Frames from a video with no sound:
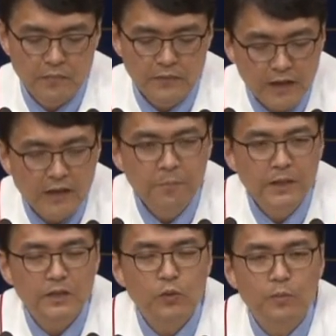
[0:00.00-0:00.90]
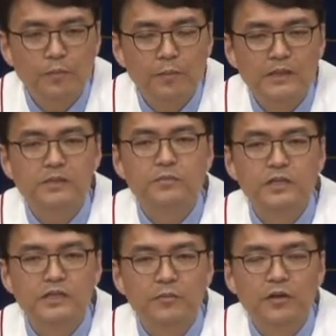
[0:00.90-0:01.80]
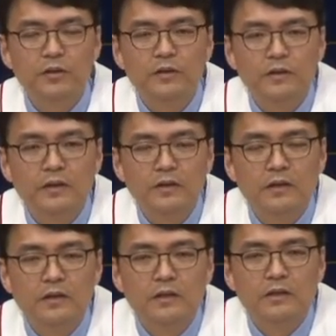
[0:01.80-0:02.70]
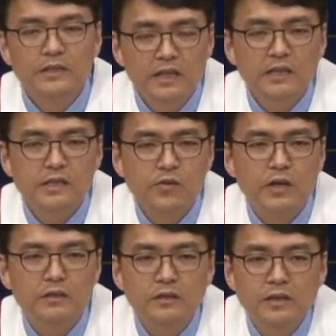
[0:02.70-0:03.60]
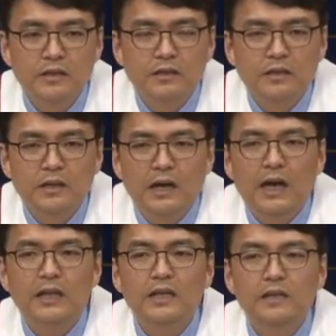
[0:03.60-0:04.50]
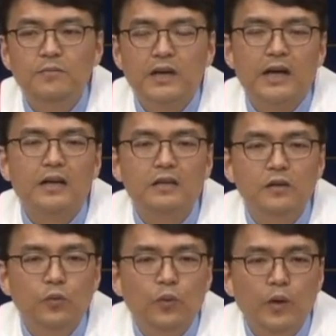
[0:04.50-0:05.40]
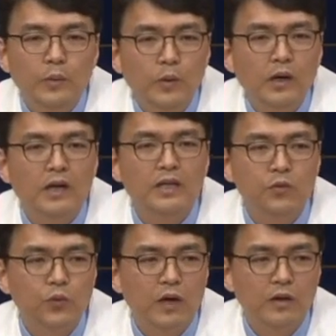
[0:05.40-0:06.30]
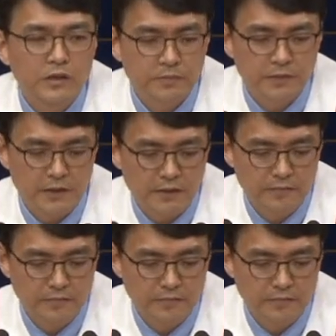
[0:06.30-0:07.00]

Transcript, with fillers: 딱 한마디도 말씀드리자면 신앙생활은 하나님 나라를 회복하기 위한 것입니다.